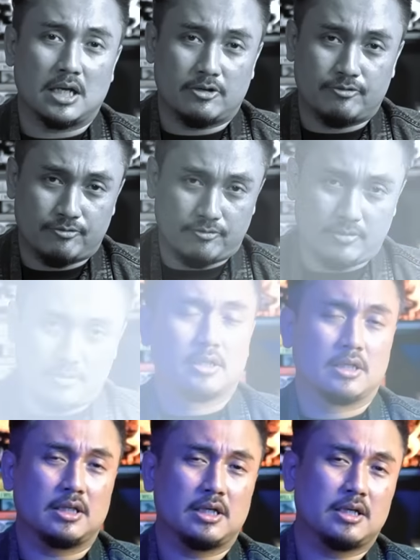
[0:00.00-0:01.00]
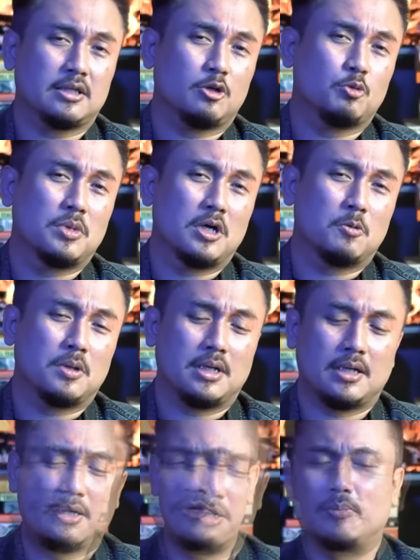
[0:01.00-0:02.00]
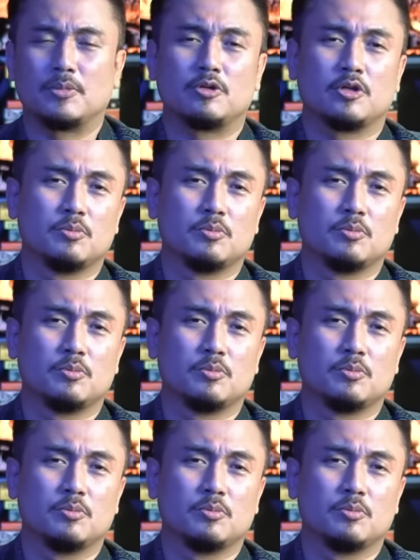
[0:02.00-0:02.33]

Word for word: naif kita akan tahu bahwa film itu